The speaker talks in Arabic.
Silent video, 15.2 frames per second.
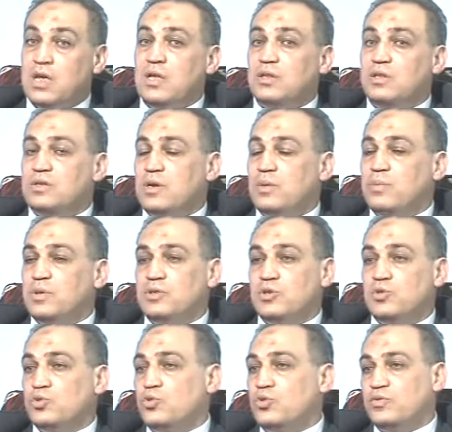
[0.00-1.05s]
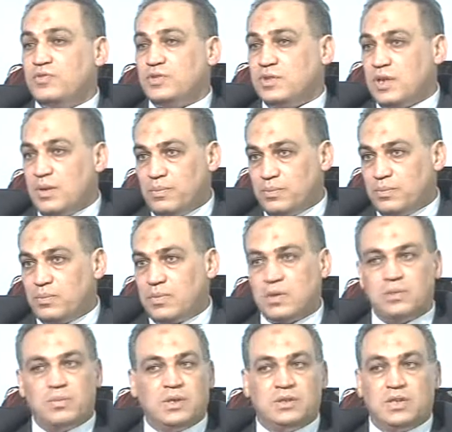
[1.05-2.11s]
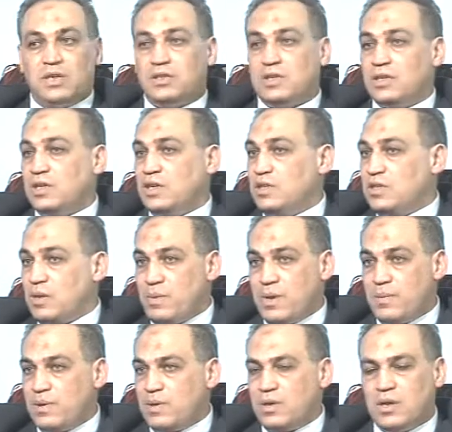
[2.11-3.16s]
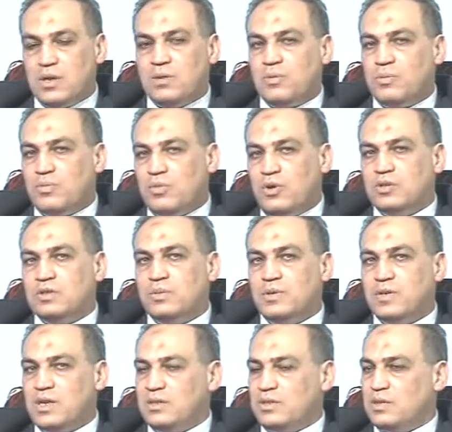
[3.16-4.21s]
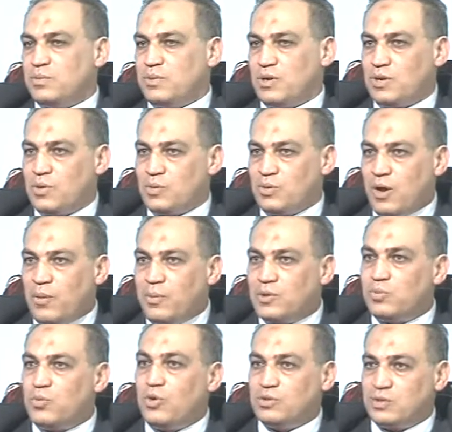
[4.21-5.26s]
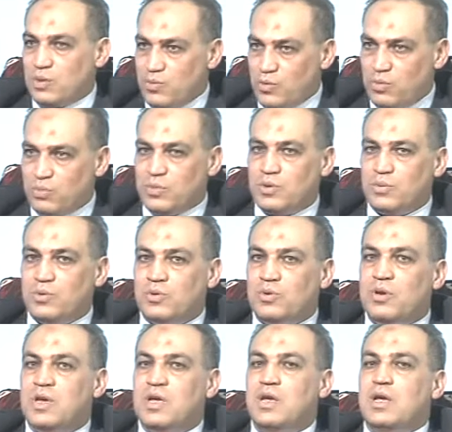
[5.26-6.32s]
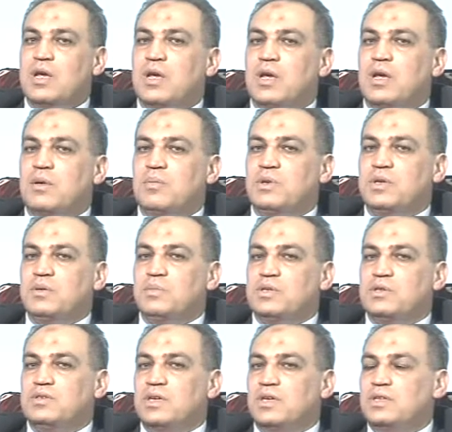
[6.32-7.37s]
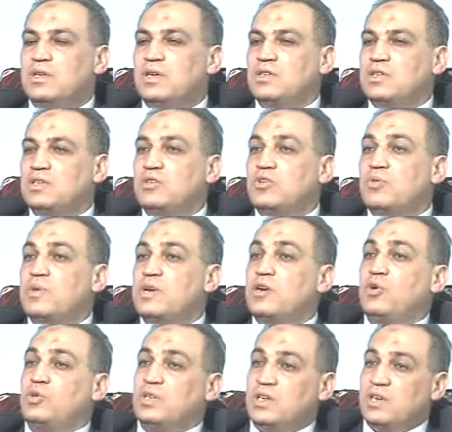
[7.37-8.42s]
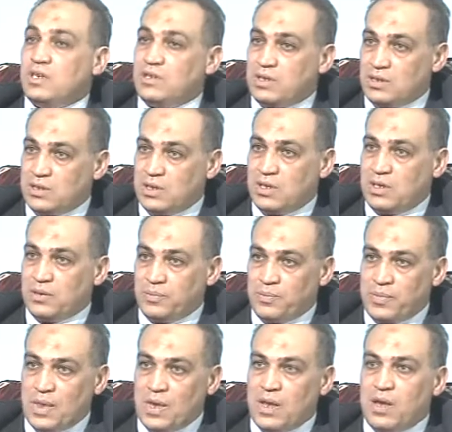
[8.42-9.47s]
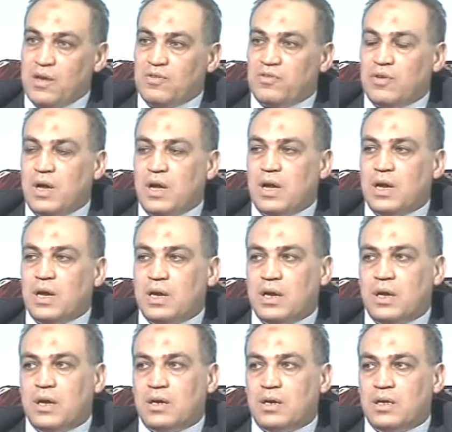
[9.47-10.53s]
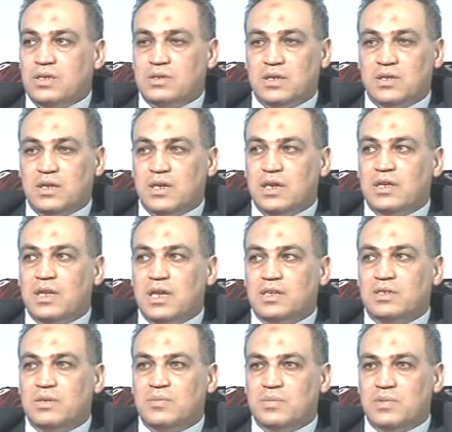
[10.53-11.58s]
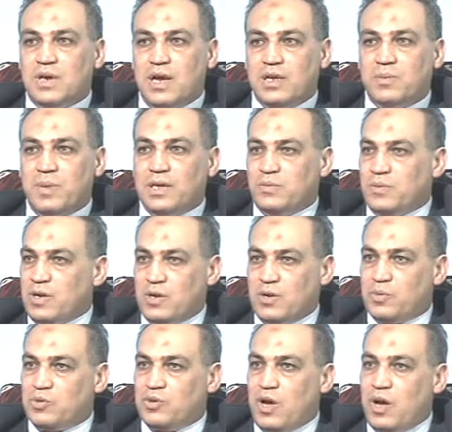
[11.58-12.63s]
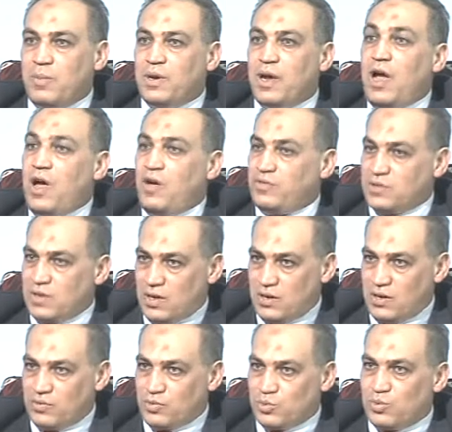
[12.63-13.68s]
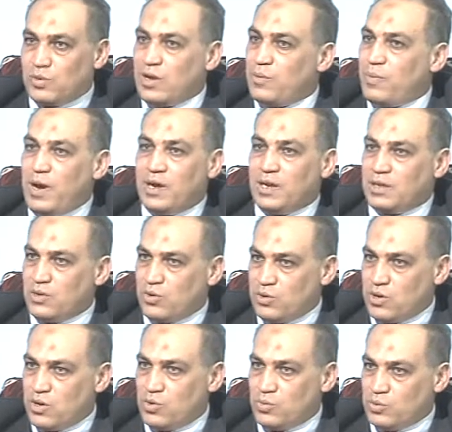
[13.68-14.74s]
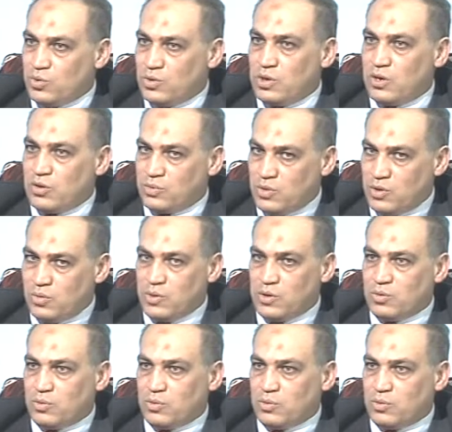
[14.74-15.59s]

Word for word: تظبط الدهون في الدم تبطل التدخين تماما لان معظم الناس اللي بيركبوا دعامات معظمهم بيبقوا آه، بتتسد نتيجه ان هم رجعوا تاني للتدخين فالقصه آه، ديت لازم يعني بعد ما ركب الدعامه يحافظ على نفسه الاربع حاجات اللي قلناهم دول ياخد باله منهم